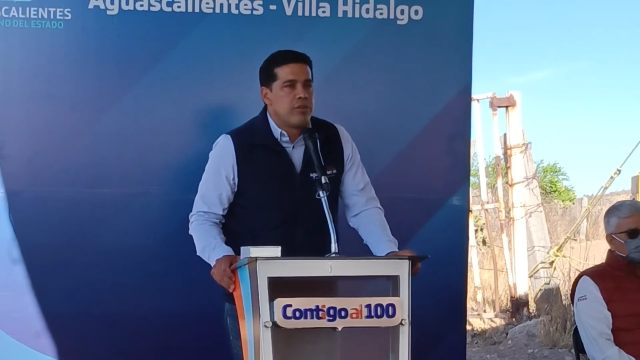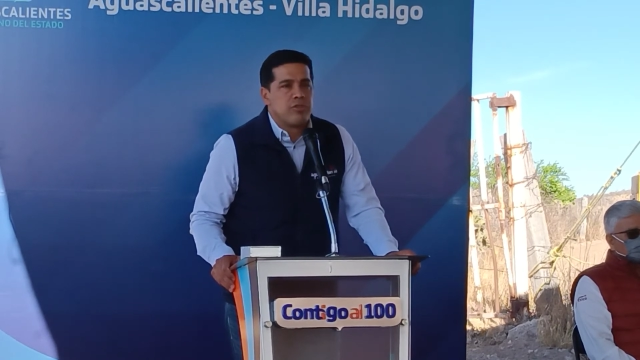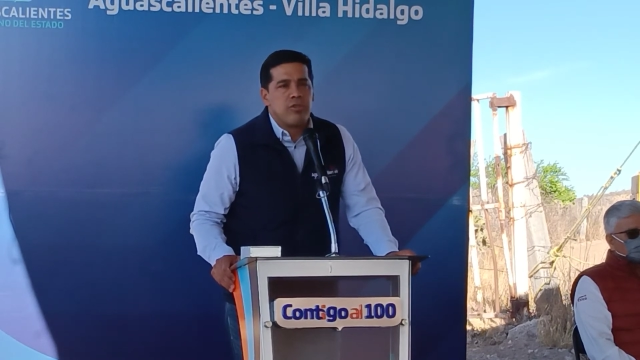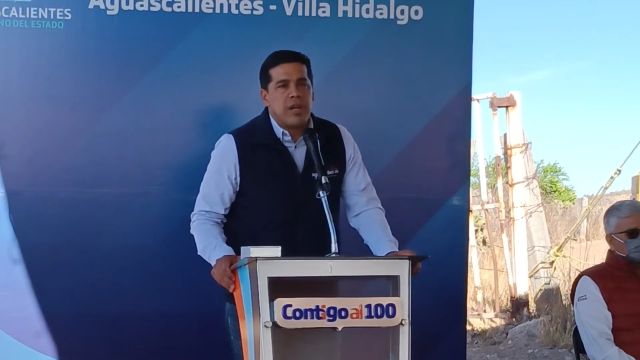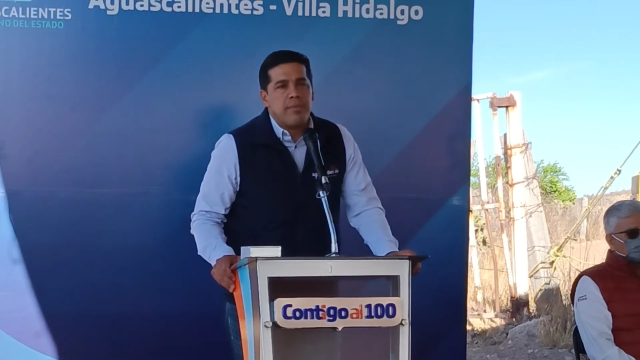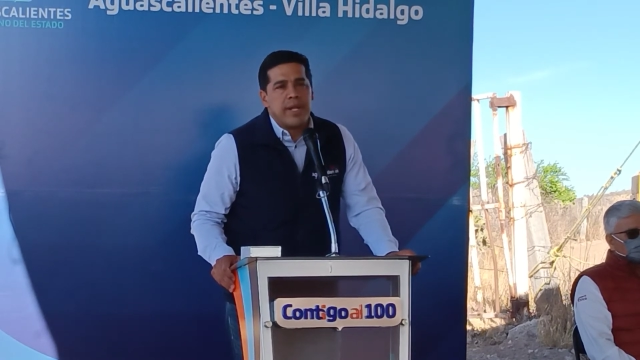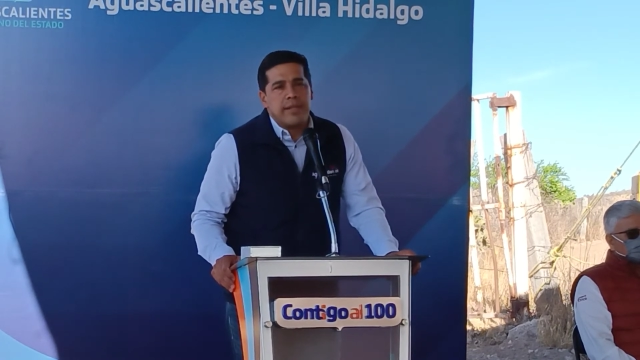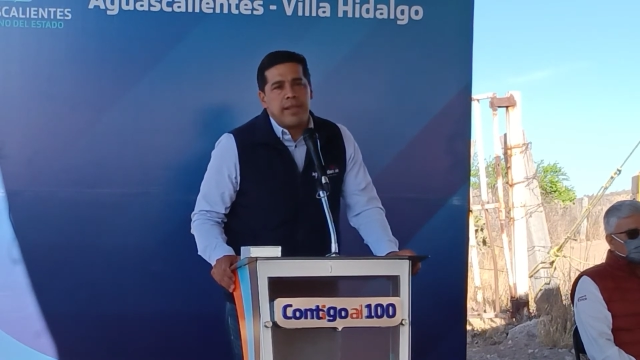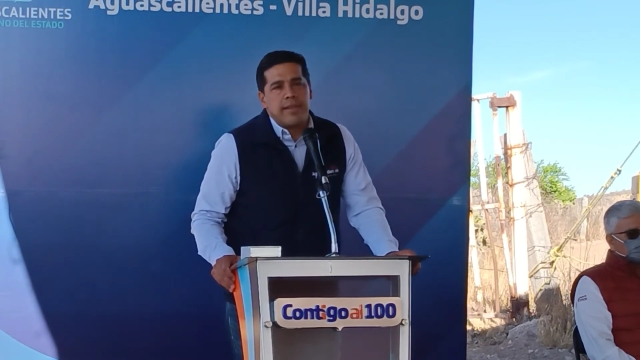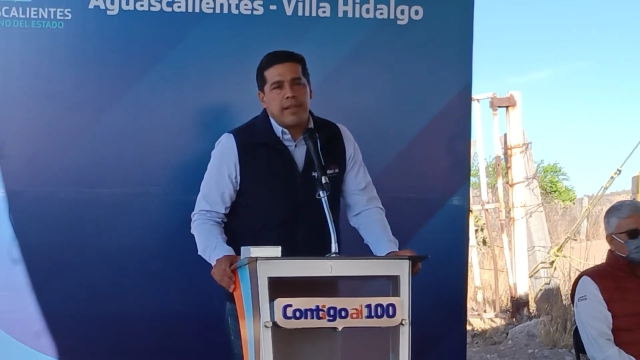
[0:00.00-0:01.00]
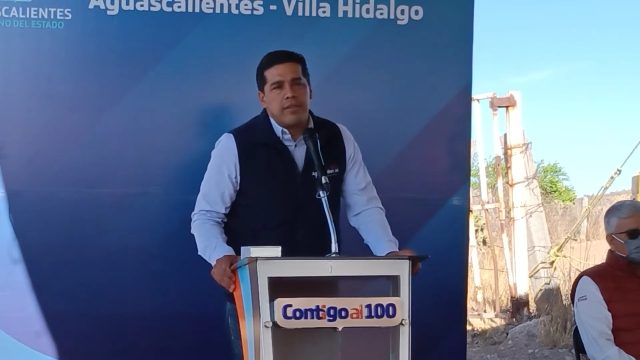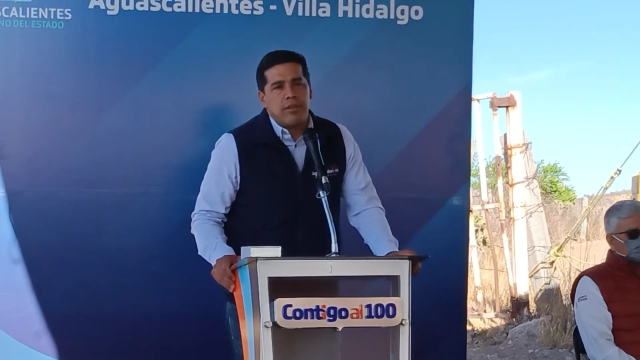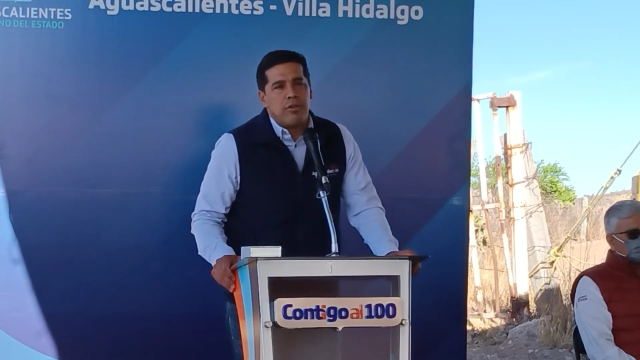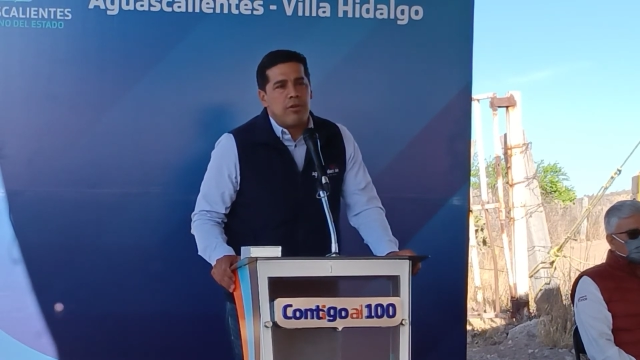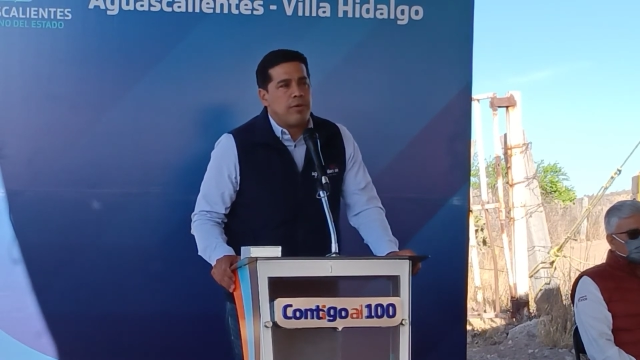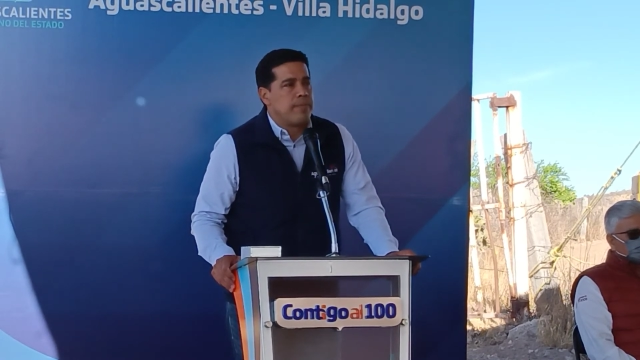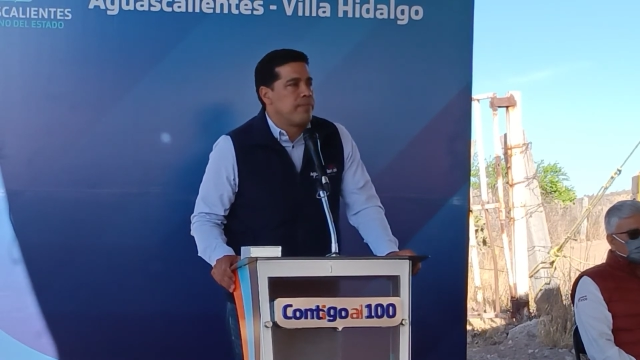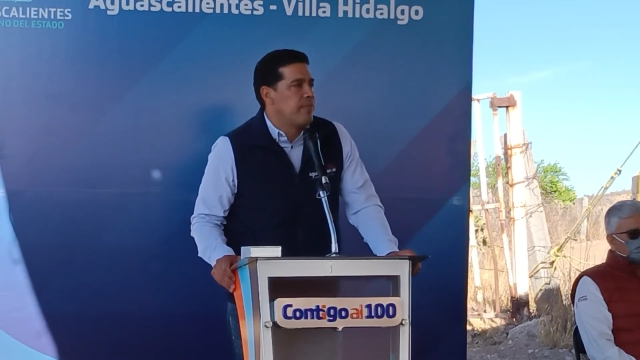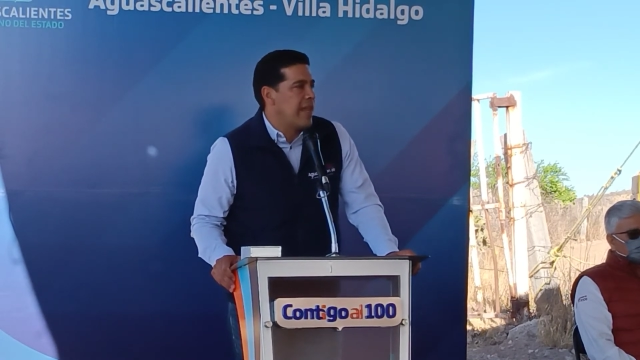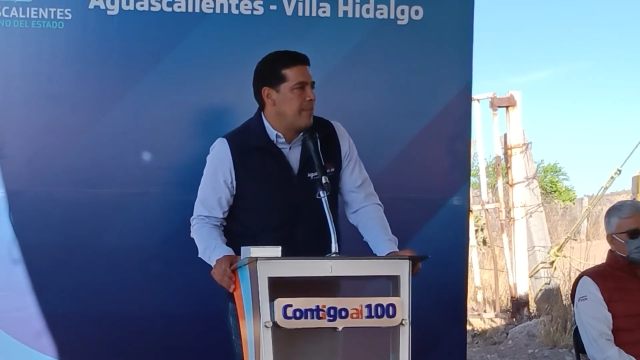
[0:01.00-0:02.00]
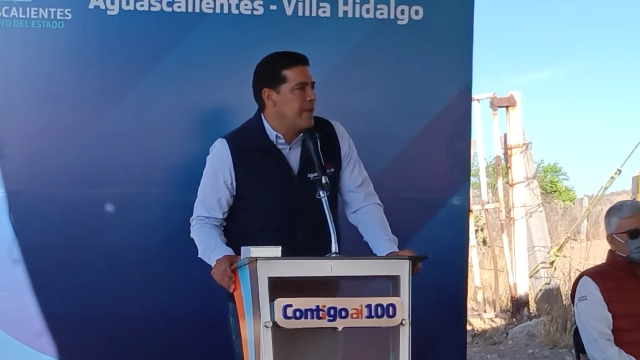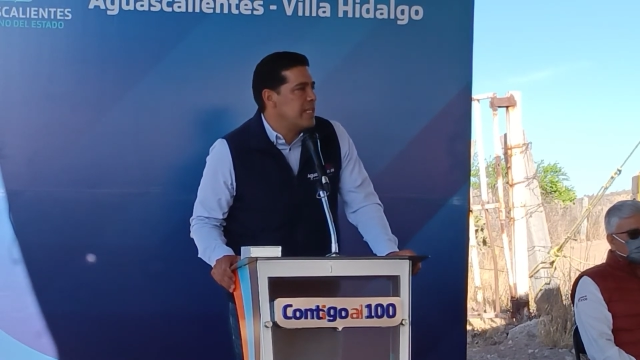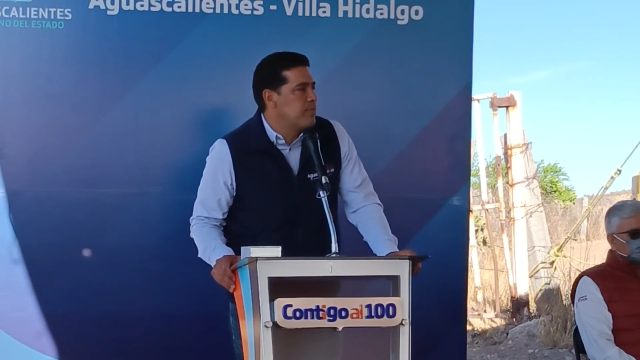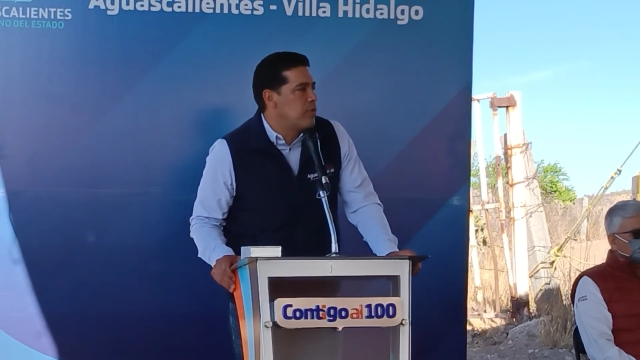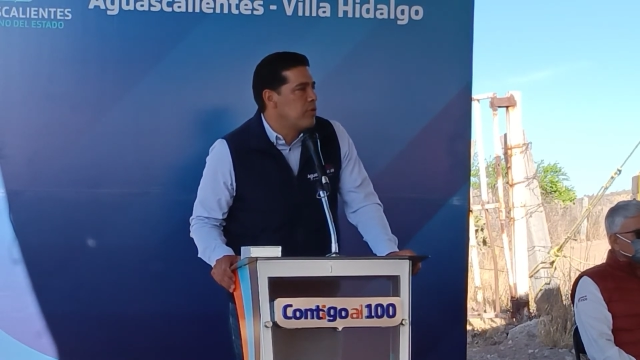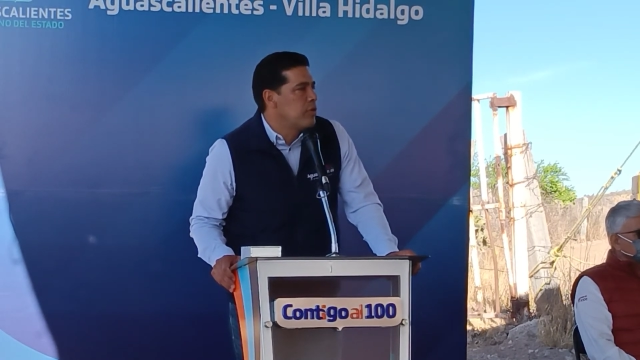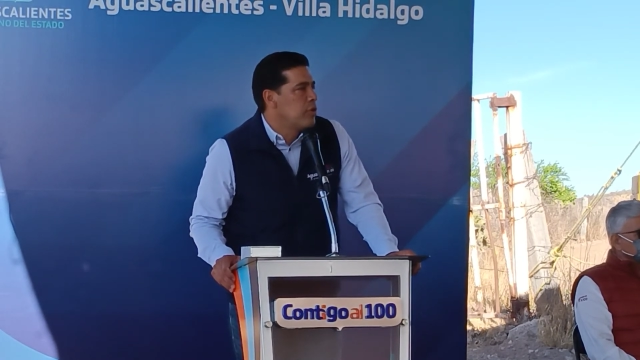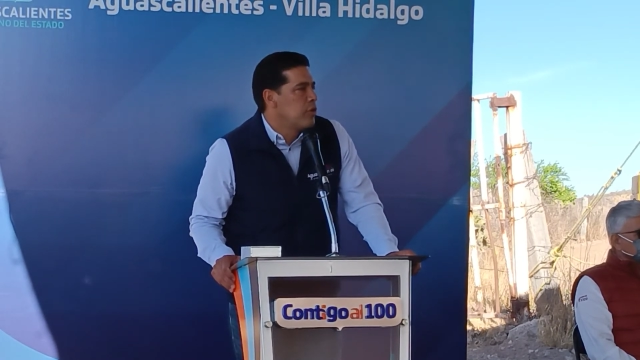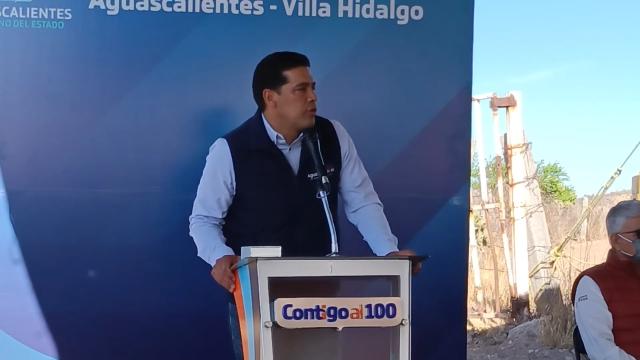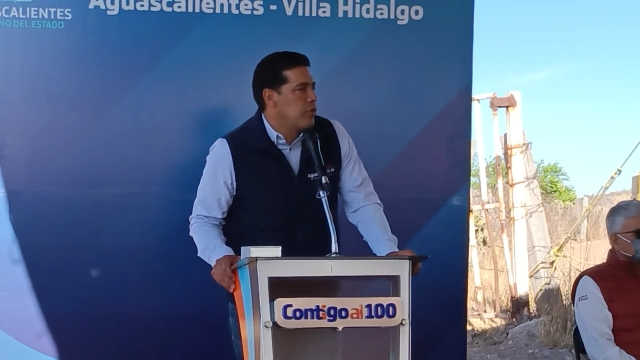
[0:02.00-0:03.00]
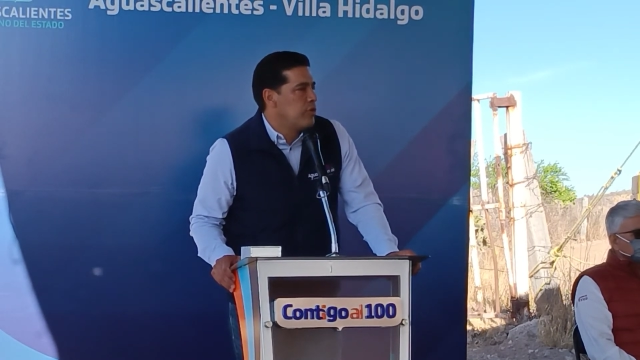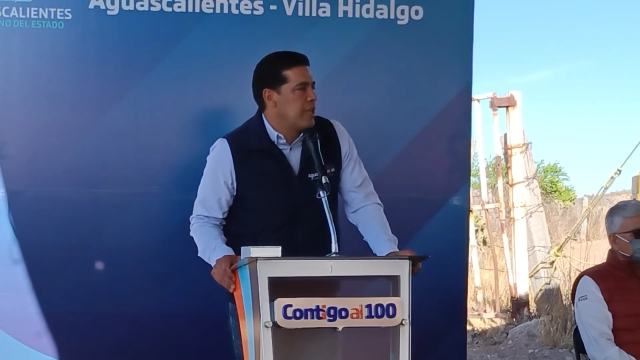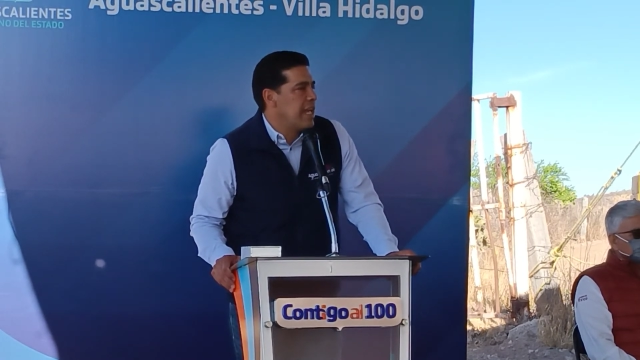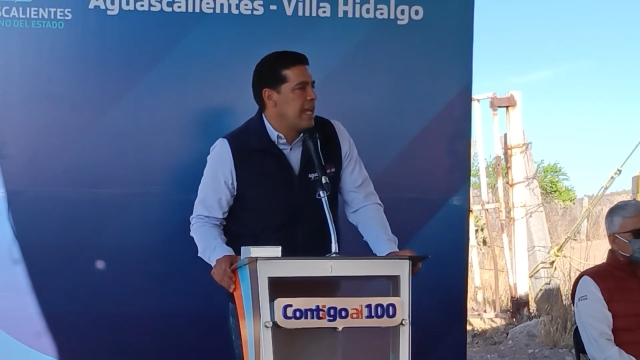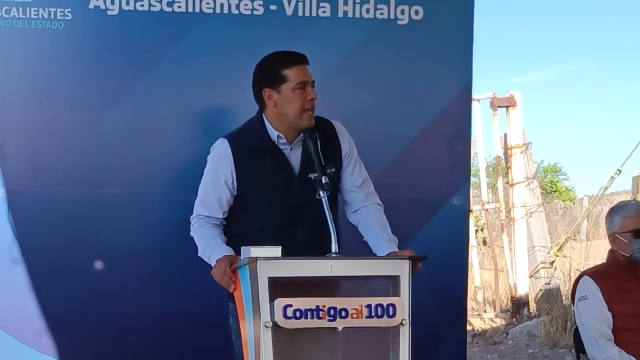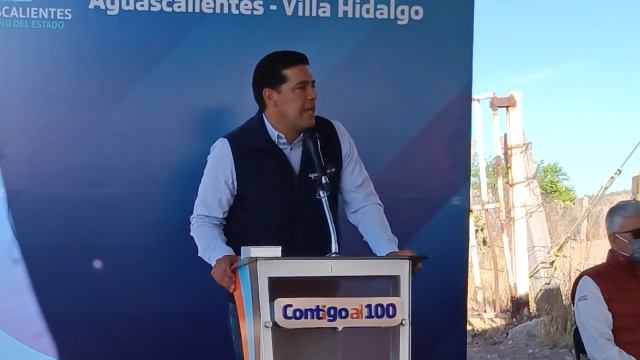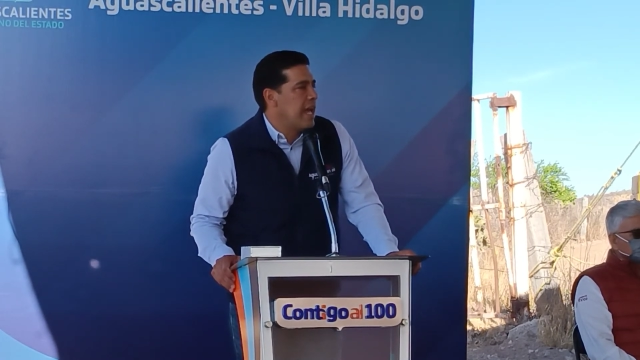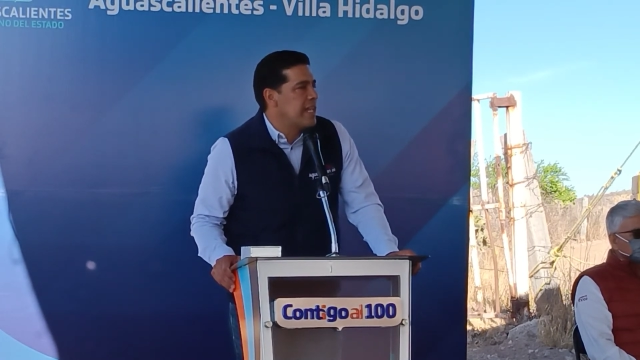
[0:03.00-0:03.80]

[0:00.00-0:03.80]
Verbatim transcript: no solamente dentro del mismo, donde